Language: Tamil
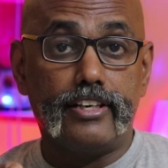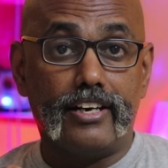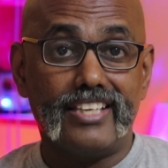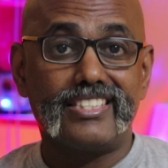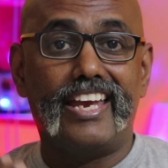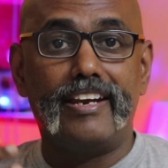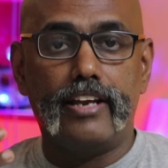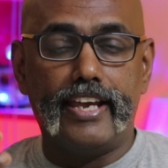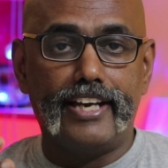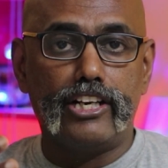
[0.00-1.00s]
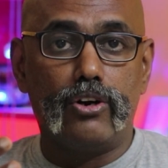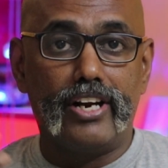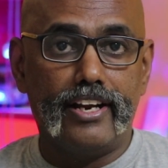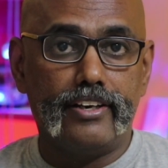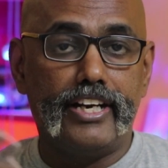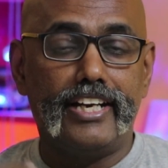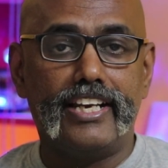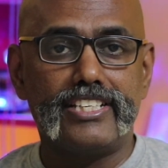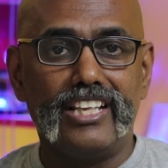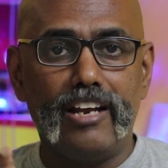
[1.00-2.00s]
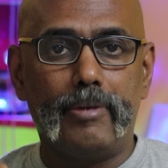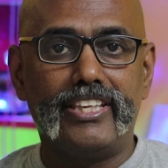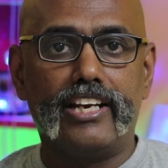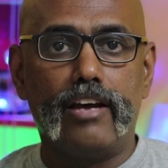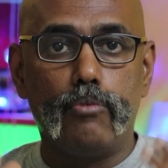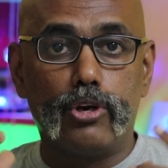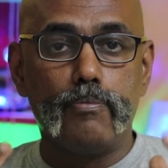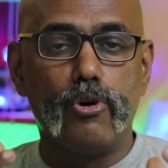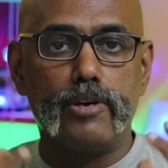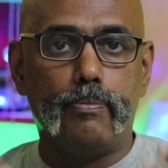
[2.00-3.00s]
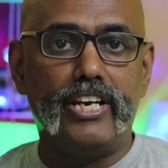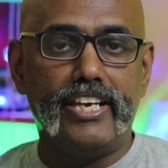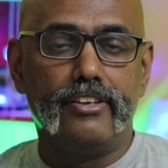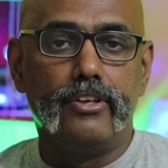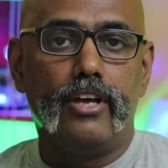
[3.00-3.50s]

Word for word: டாடா ஸ்கை ஏர்டெலோட டிடிஹெச் இதெல்லாம் பார்த்தீங்கன்னா ஒரு மோனோபலி